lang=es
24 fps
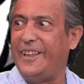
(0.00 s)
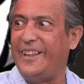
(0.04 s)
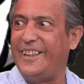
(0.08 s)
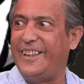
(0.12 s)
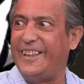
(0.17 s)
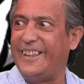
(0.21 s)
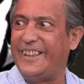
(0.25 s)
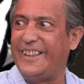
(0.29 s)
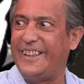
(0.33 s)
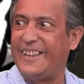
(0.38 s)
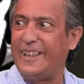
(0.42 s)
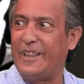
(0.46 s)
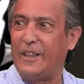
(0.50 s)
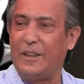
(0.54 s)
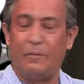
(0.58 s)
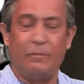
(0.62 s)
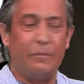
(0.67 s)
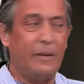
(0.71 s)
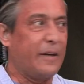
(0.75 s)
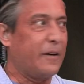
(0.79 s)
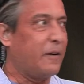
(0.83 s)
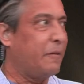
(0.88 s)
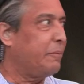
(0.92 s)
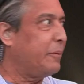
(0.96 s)
De,
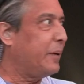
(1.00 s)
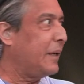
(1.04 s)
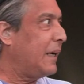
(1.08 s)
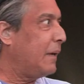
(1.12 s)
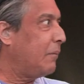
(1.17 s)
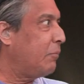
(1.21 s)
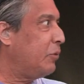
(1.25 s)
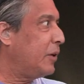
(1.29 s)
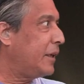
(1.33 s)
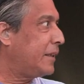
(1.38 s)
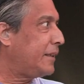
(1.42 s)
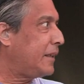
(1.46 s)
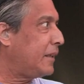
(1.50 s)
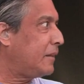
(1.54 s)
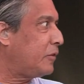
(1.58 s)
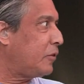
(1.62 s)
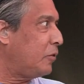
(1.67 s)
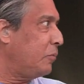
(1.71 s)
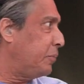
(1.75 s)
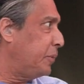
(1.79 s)
Para romper la puerta,